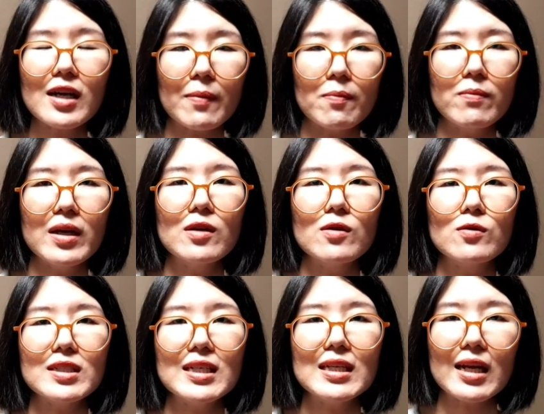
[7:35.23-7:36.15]
กลับมาอยู่
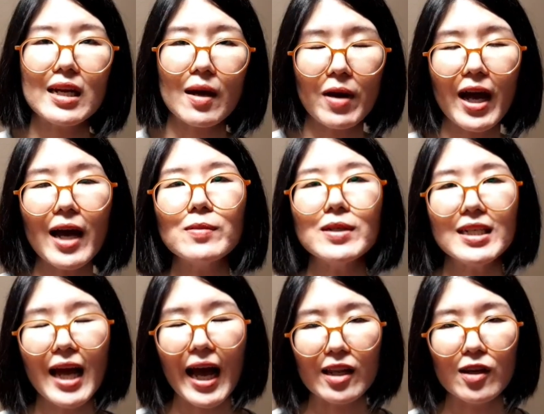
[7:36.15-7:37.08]
ที่ระดับค่าพื้น
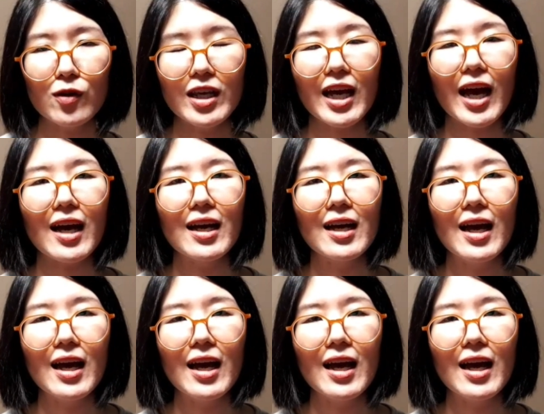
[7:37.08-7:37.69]
ฐานอยู่ดีค่ะ